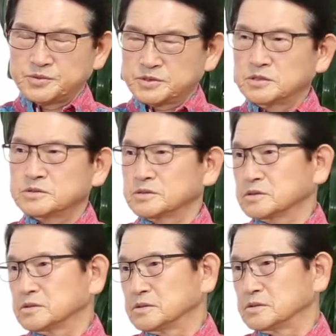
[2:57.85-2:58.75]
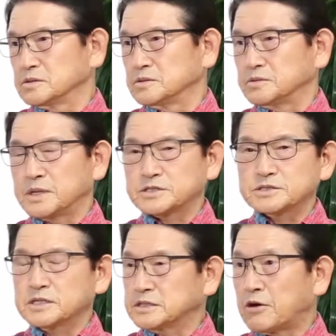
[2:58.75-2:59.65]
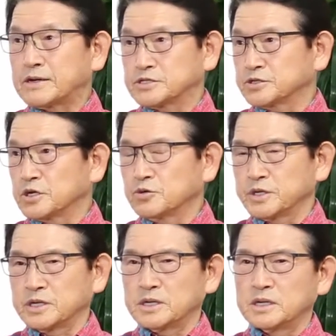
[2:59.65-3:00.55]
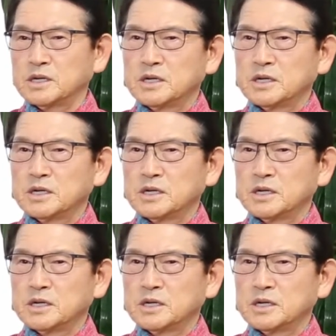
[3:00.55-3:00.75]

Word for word: 그런그확진자 나왔을 경우에